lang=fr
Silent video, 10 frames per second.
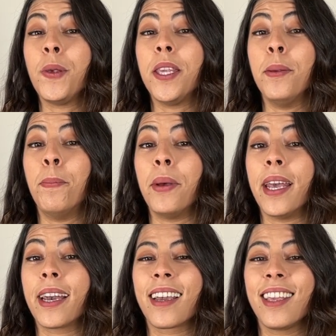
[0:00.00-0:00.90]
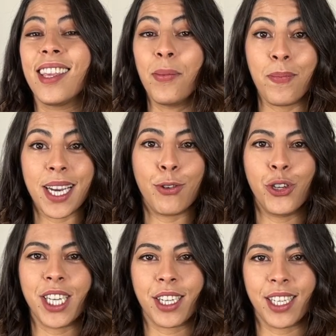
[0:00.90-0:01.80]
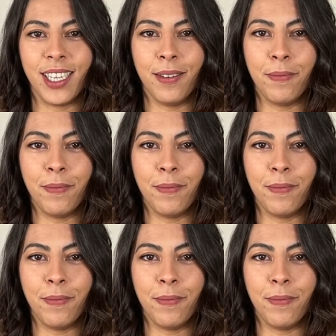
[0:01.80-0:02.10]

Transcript: hyper, hyper recherchée.